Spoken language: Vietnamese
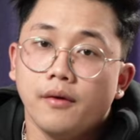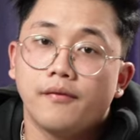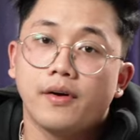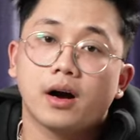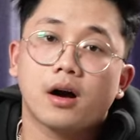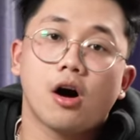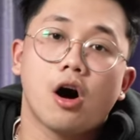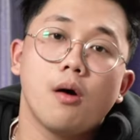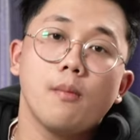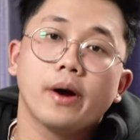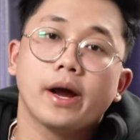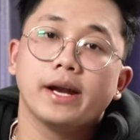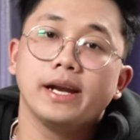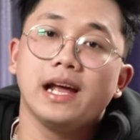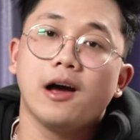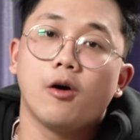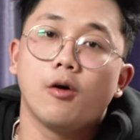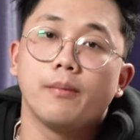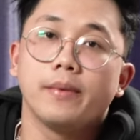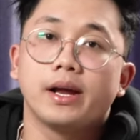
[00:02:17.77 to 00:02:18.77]
Và có một cái
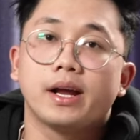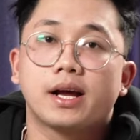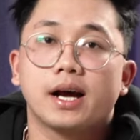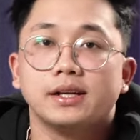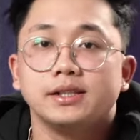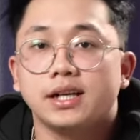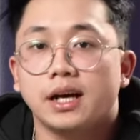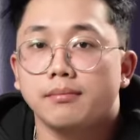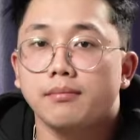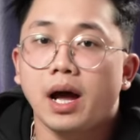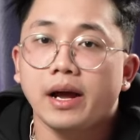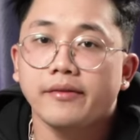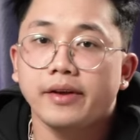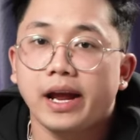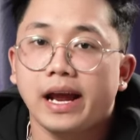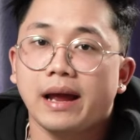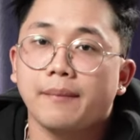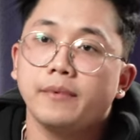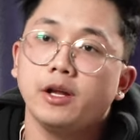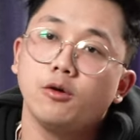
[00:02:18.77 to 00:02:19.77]
điều mà mình cần nhấn mạnh
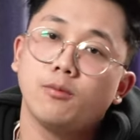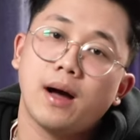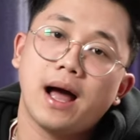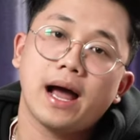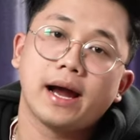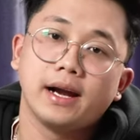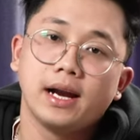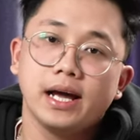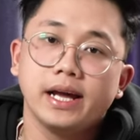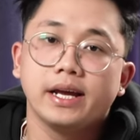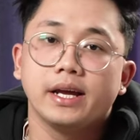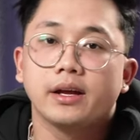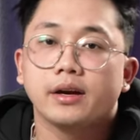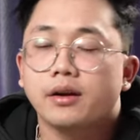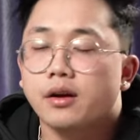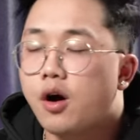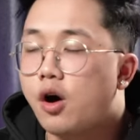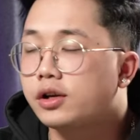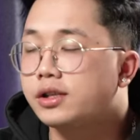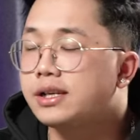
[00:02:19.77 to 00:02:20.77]
với anh em newbie ở đây
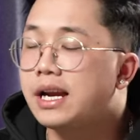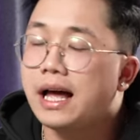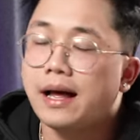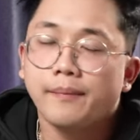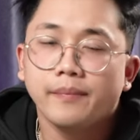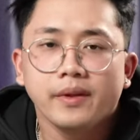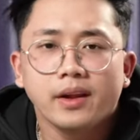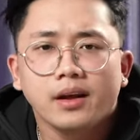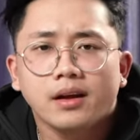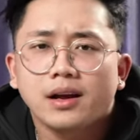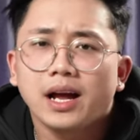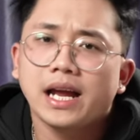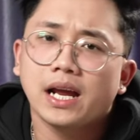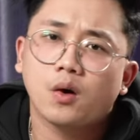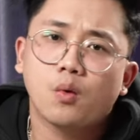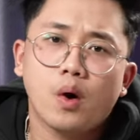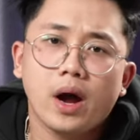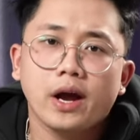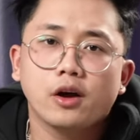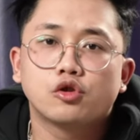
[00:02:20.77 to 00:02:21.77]
đó chính là
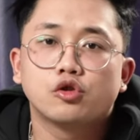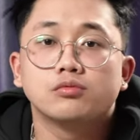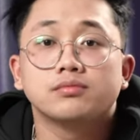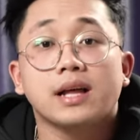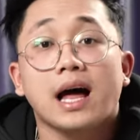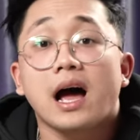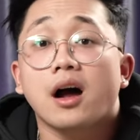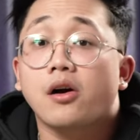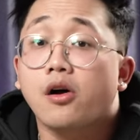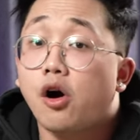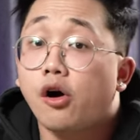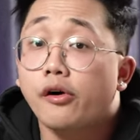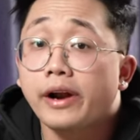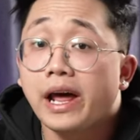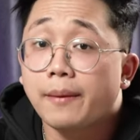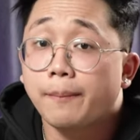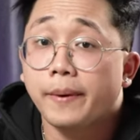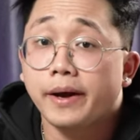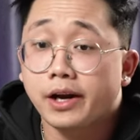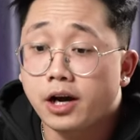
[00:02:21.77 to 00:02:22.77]
cảnh quay của chúng ta có
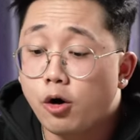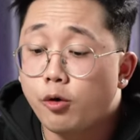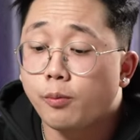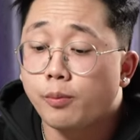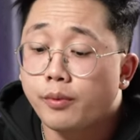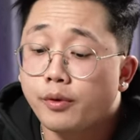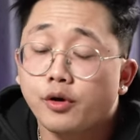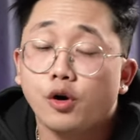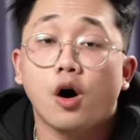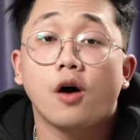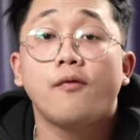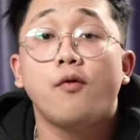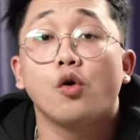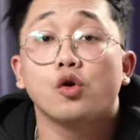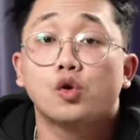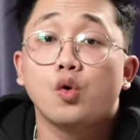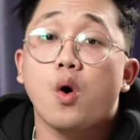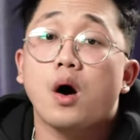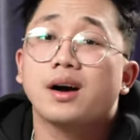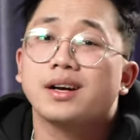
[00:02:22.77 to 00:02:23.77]
đẹp hay không, nó
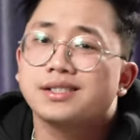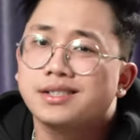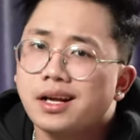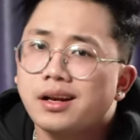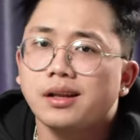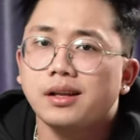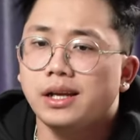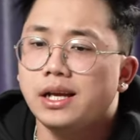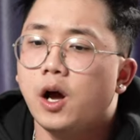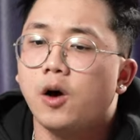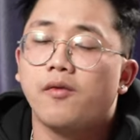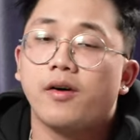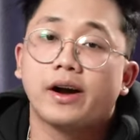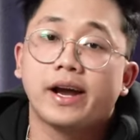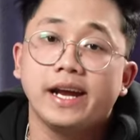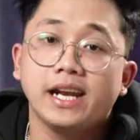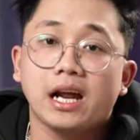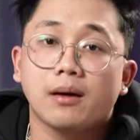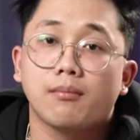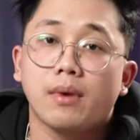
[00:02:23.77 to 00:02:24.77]
phụ thuộc rất nhiều
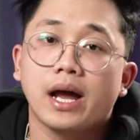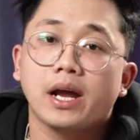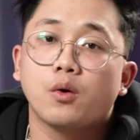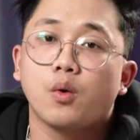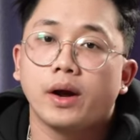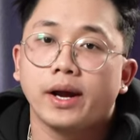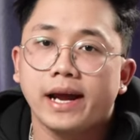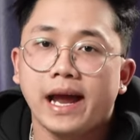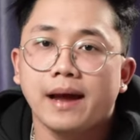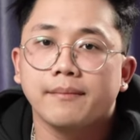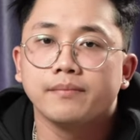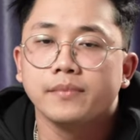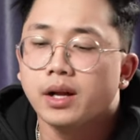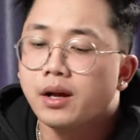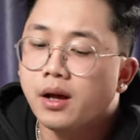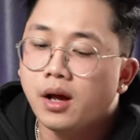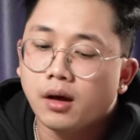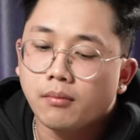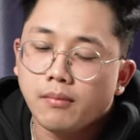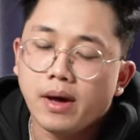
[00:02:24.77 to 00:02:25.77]
vào kỹ năng bay của anh em.
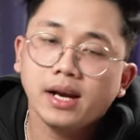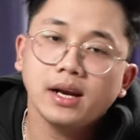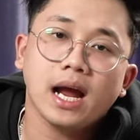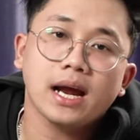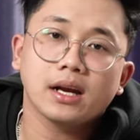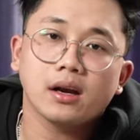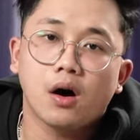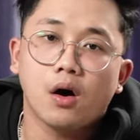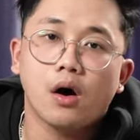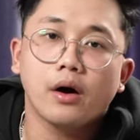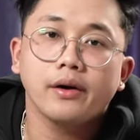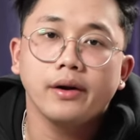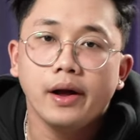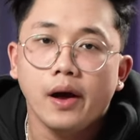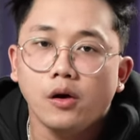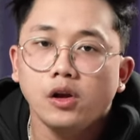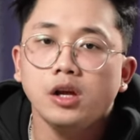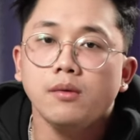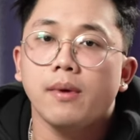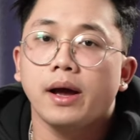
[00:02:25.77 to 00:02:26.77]
Bên cạnh đó,
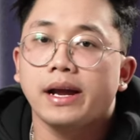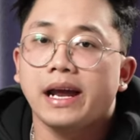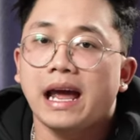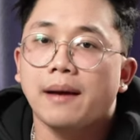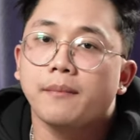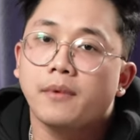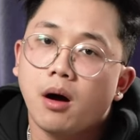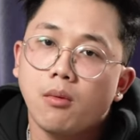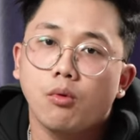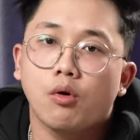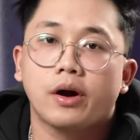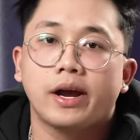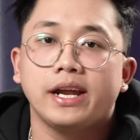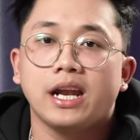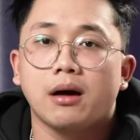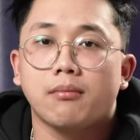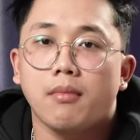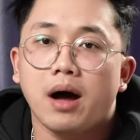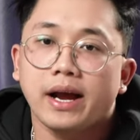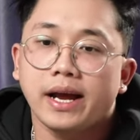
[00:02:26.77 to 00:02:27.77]
nếu như mà anh em không có
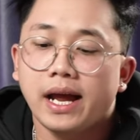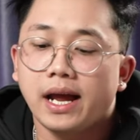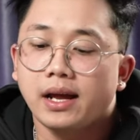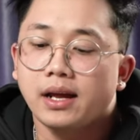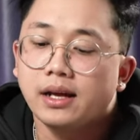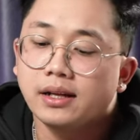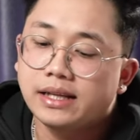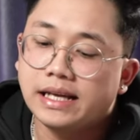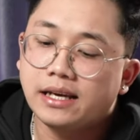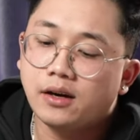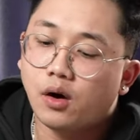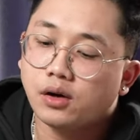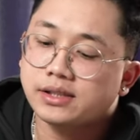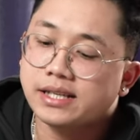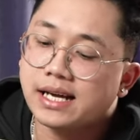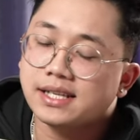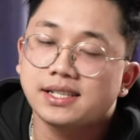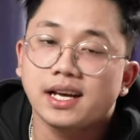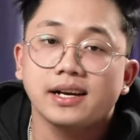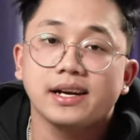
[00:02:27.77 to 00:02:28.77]
kỹ năng bay ấy thì nó
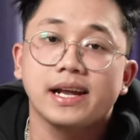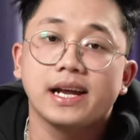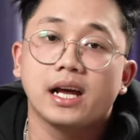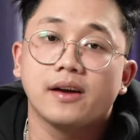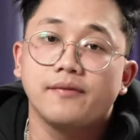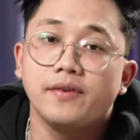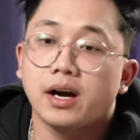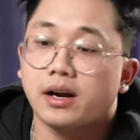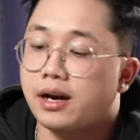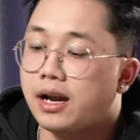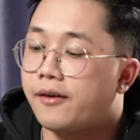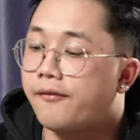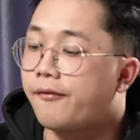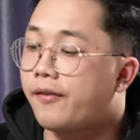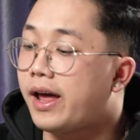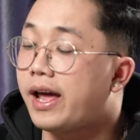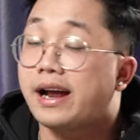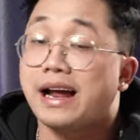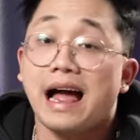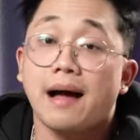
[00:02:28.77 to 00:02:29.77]
sẽ dẫn đến cái việc là
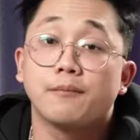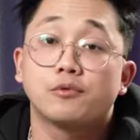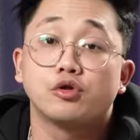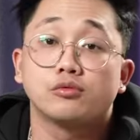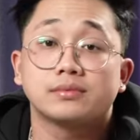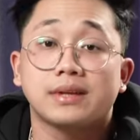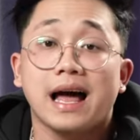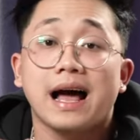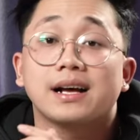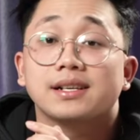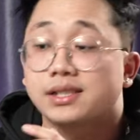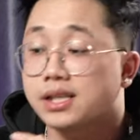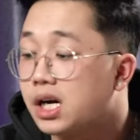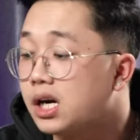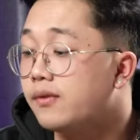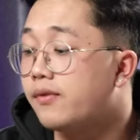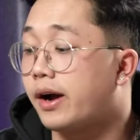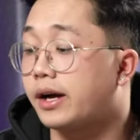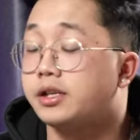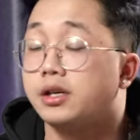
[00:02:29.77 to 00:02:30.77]
Flycam của chúng ta
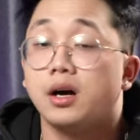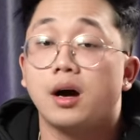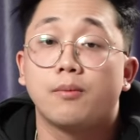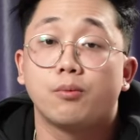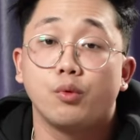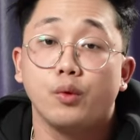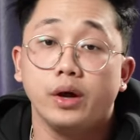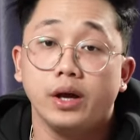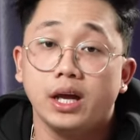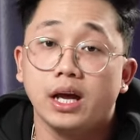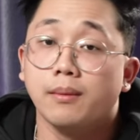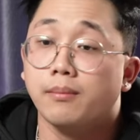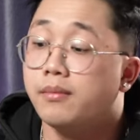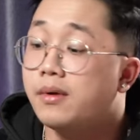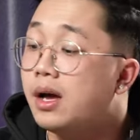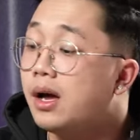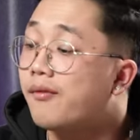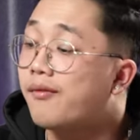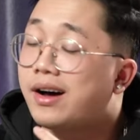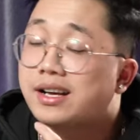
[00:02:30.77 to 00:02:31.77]
rơi vào cái trường hợp nguy hiểm
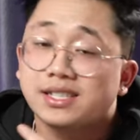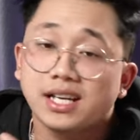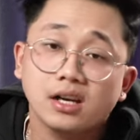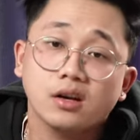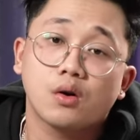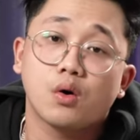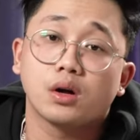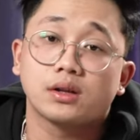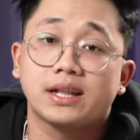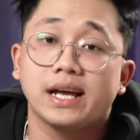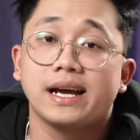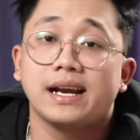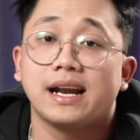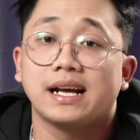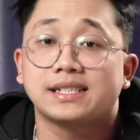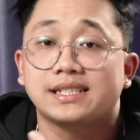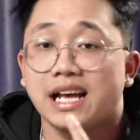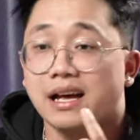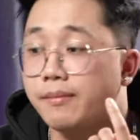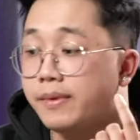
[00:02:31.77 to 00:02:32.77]
và rất có thể
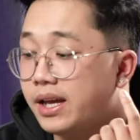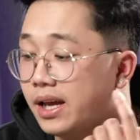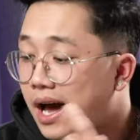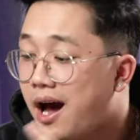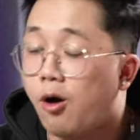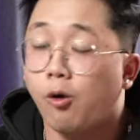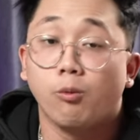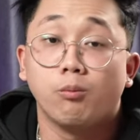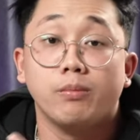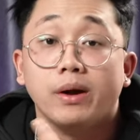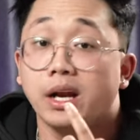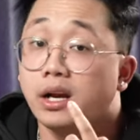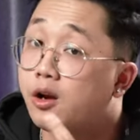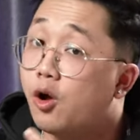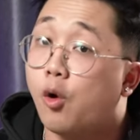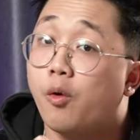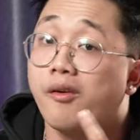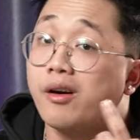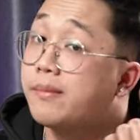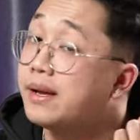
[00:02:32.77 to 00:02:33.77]
là sẽ bị hỏng, bị
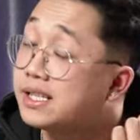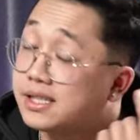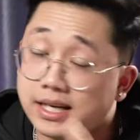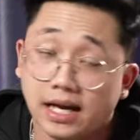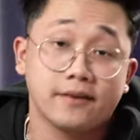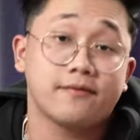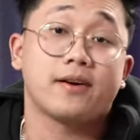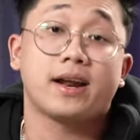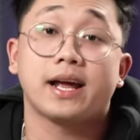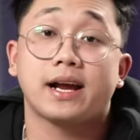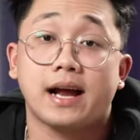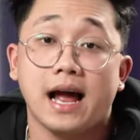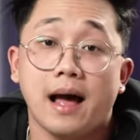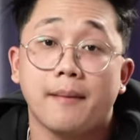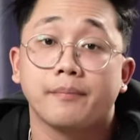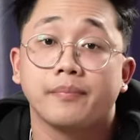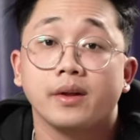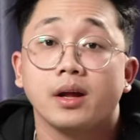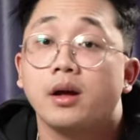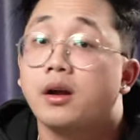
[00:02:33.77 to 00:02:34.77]
nổ và bị cháy
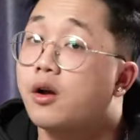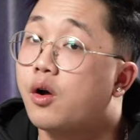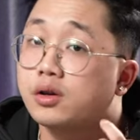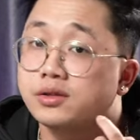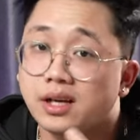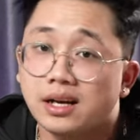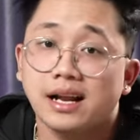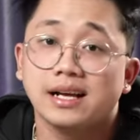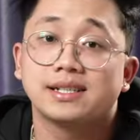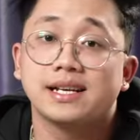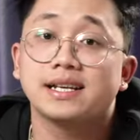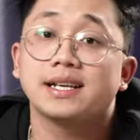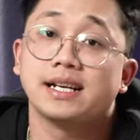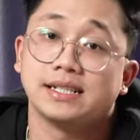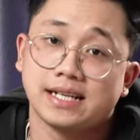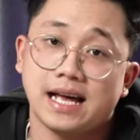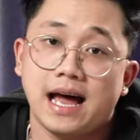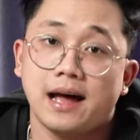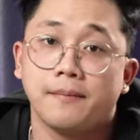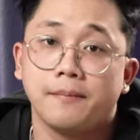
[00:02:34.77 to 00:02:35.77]
Flycam. Nó rất là dễ
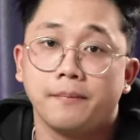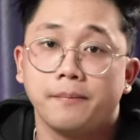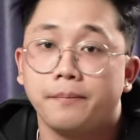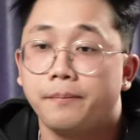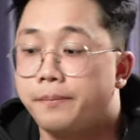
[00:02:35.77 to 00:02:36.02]
xảy ra.